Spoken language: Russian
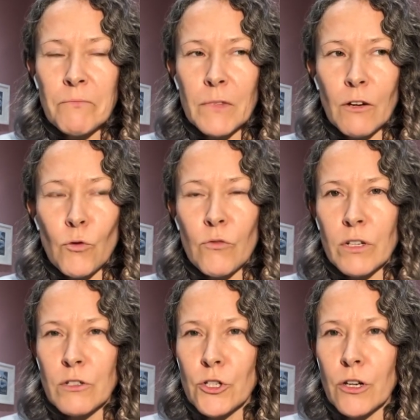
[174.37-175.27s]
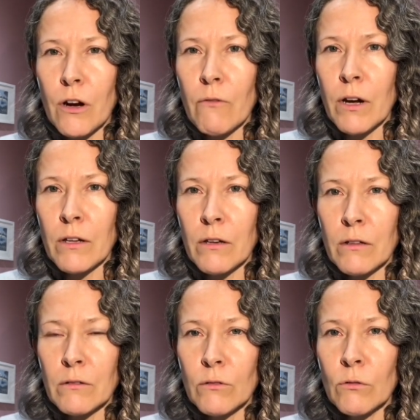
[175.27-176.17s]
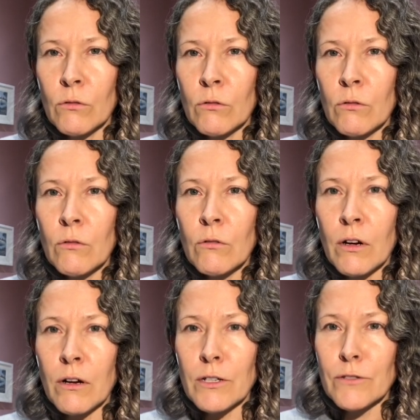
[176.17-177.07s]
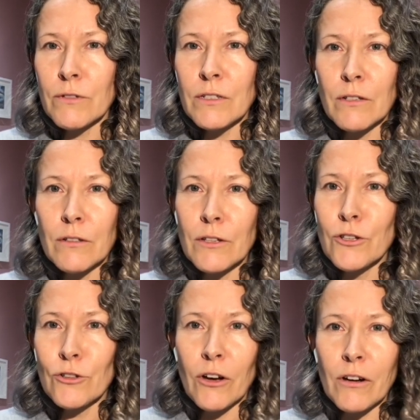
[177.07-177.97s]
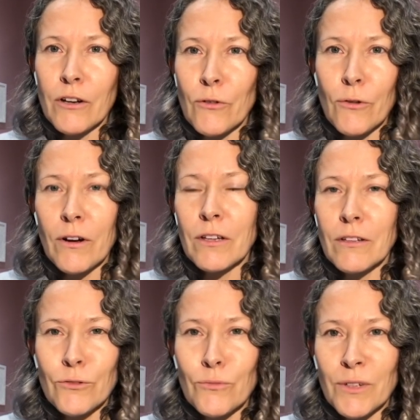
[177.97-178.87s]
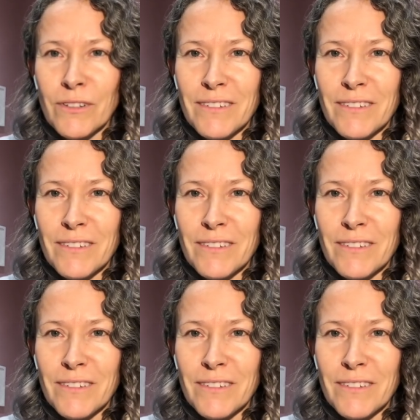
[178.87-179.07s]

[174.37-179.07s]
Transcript: такого разочарования. О, оказывается, это не так легко, как я думал.